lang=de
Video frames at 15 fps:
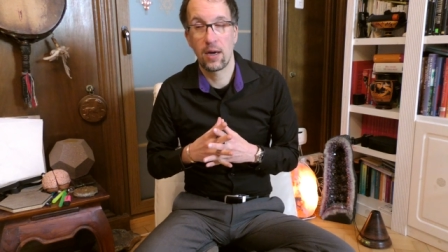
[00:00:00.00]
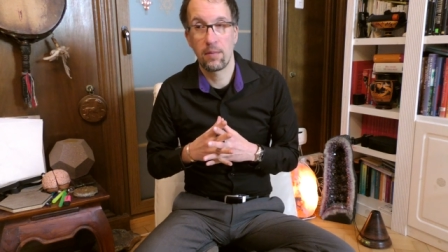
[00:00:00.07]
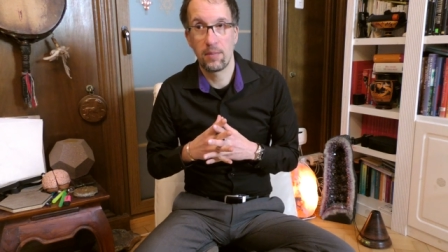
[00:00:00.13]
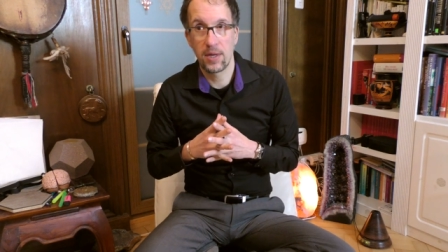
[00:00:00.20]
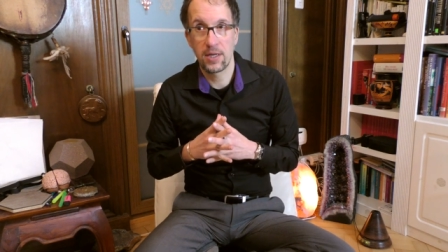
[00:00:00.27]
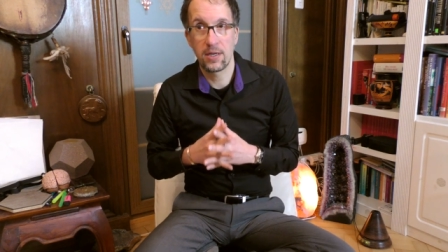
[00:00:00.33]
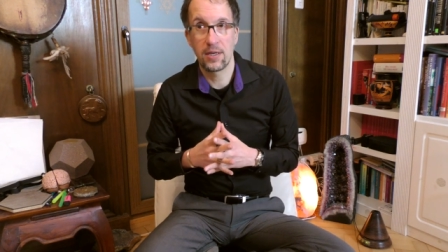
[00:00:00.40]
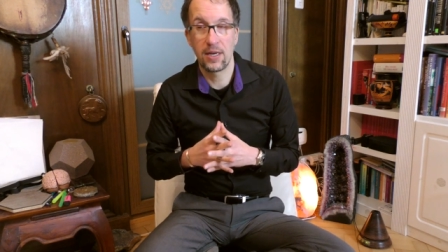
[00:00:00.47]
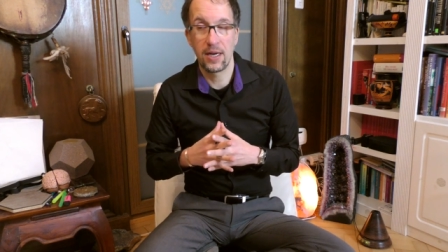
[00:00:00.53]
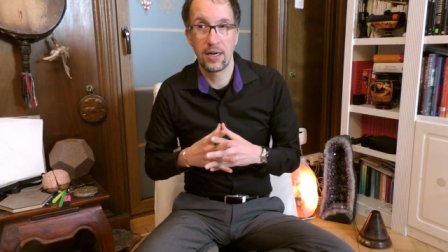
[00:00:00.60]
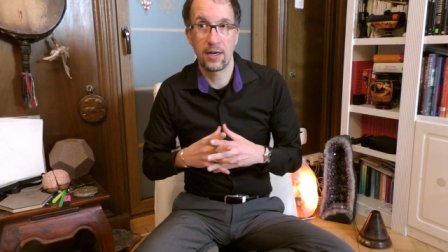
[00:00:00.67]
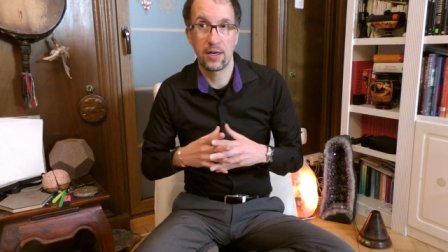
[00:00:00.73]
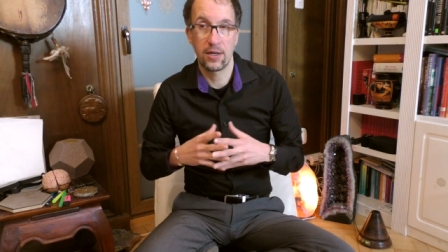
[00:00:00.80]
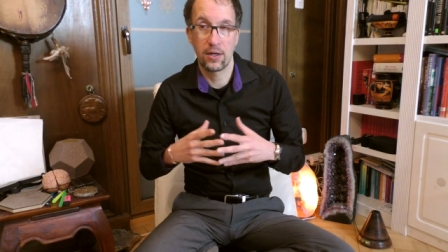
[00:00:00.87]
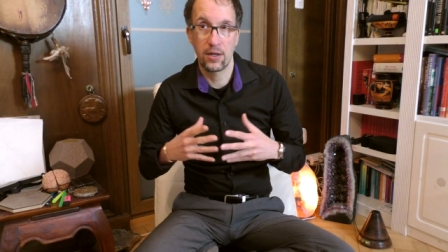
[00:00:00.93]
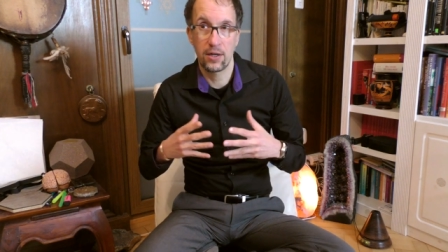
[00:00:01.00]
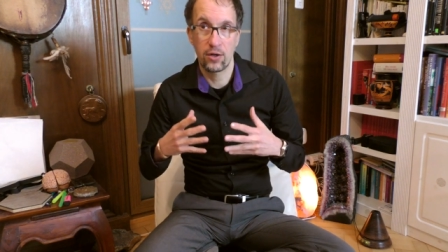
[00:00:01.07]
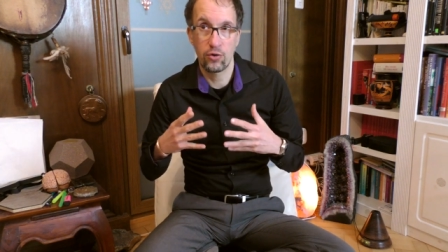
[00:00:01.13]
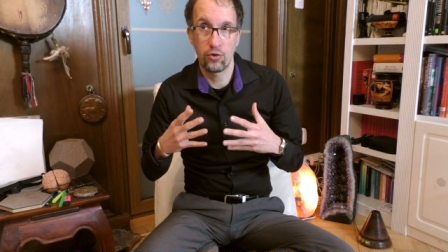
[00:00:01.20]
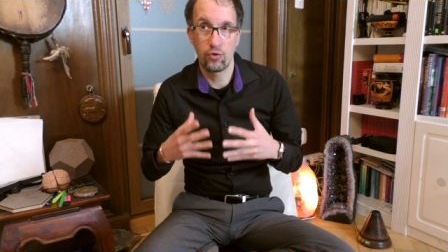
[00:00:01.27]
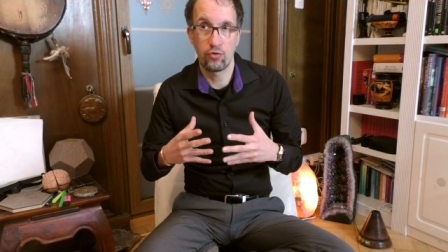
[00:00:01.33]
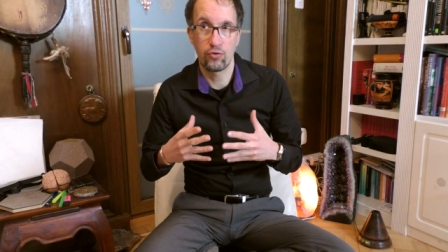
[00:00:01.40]
mit der
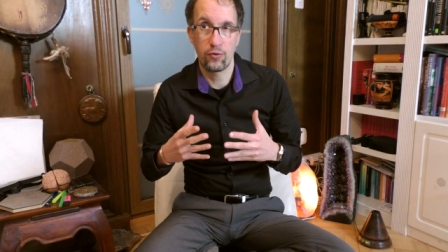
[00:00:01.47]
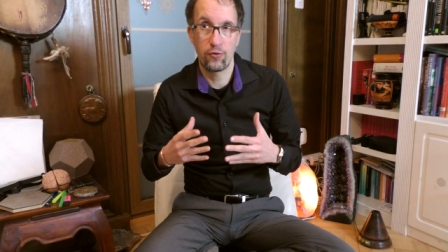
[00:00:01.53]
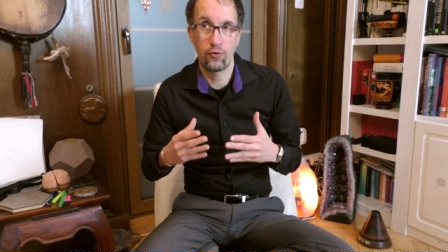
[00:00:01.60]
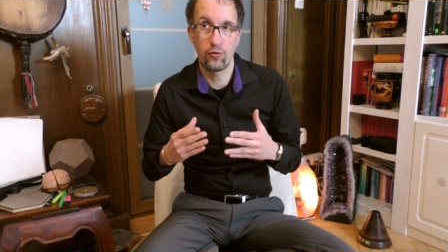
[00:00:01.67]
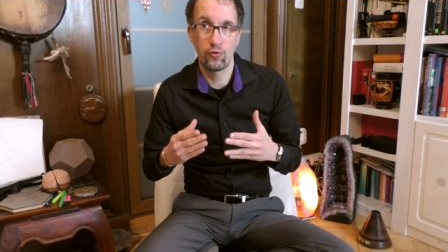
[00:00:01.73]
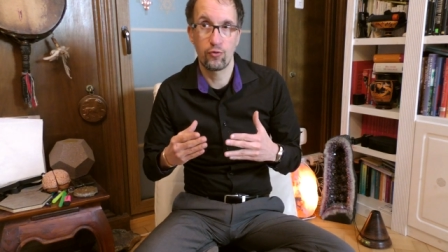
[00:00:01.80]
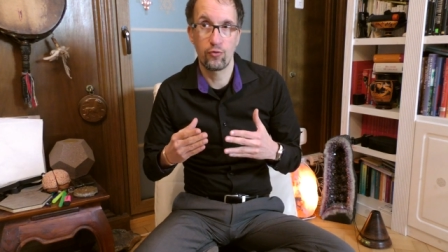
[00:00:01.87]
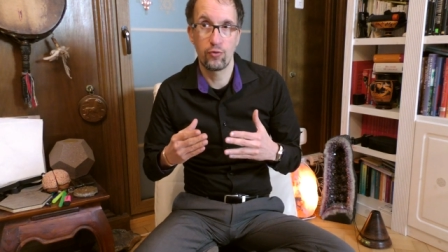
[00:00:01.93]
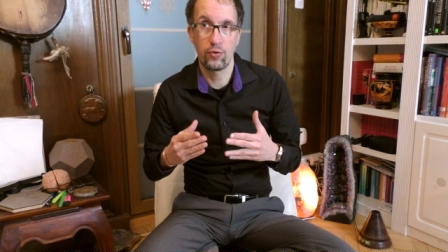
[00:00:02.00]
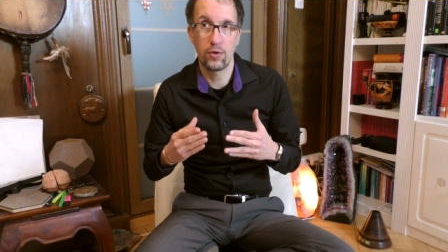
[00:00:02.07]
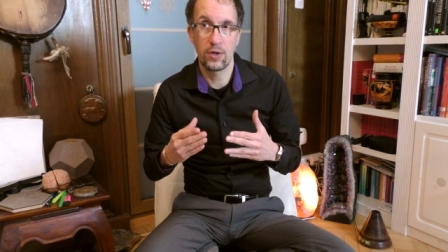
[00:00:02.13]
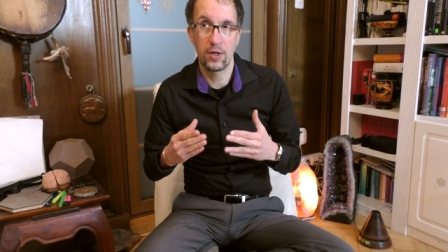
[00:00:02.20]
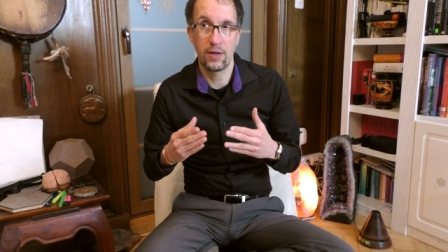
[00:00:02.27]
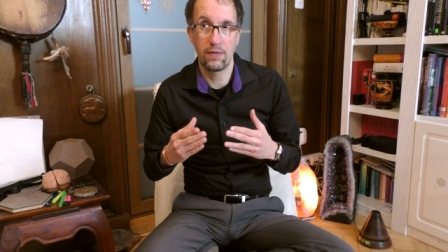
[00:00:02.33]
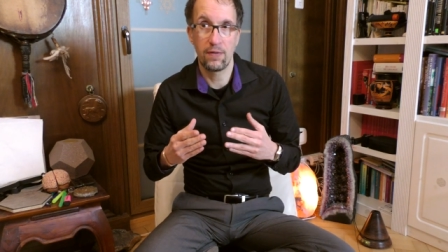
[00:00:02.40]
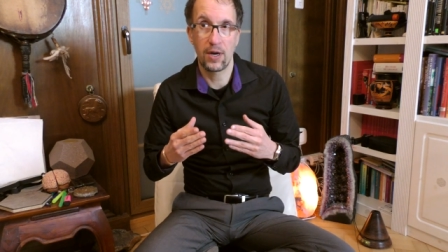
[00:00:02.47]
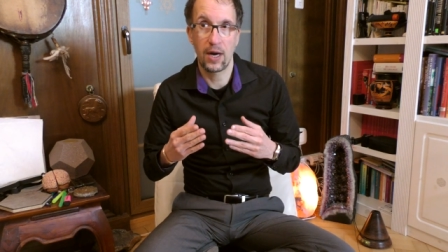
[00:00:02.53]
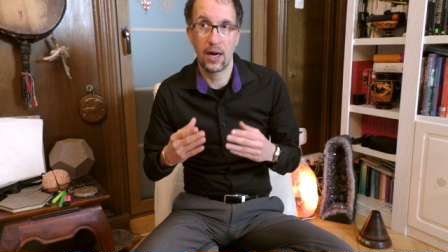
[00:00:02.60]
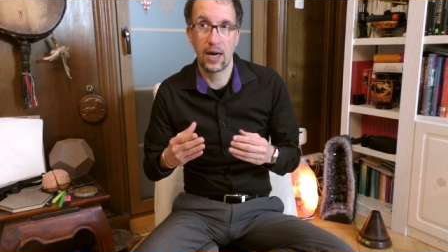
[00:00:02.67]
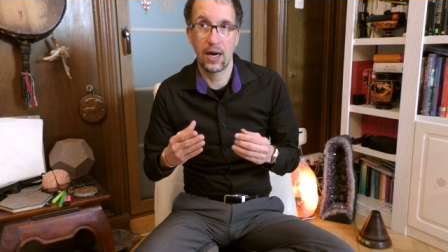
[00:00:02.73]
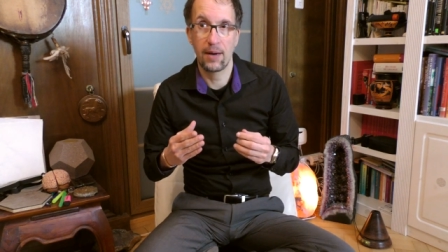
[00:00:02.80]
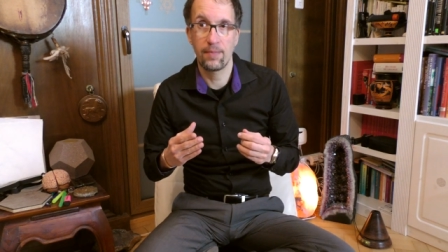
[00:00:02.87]
Kultur zu tun, die
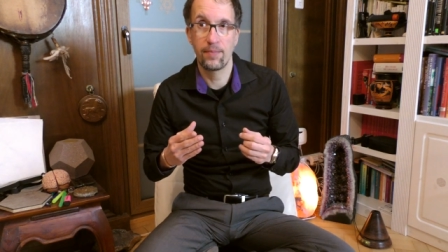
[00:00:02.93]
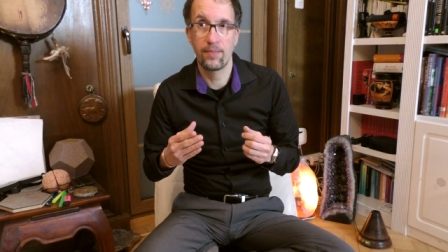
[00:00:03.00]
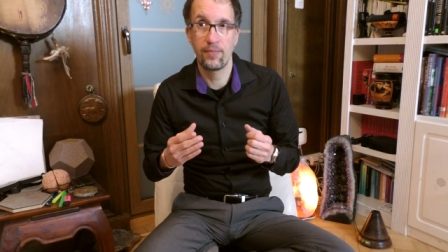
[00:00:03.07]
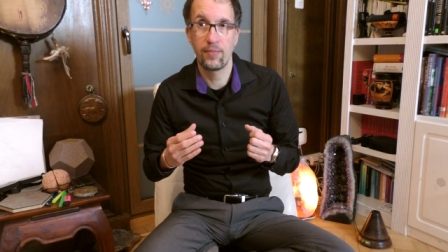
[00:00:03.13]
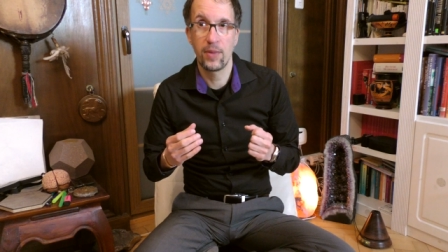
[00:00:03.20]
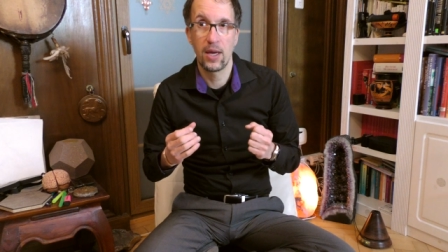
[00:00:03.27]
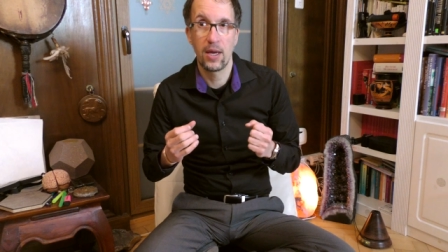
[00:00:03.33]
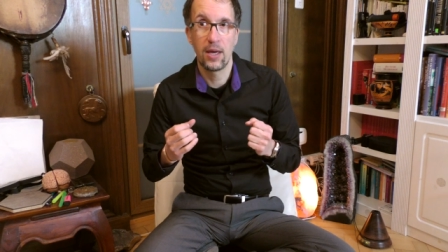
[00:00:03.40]
wir haben,